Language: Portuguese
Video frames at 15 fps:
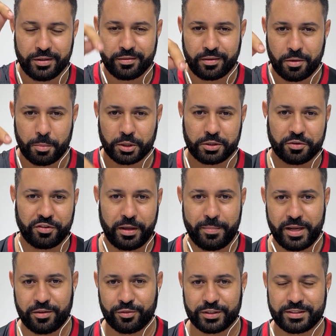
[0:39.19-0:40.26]
tem um botão
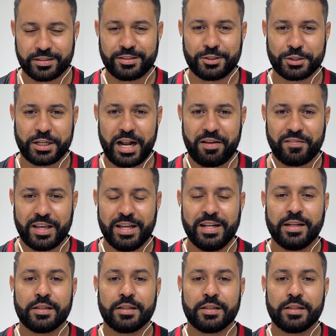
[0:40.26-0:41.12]
vermelho. Você se inscreve.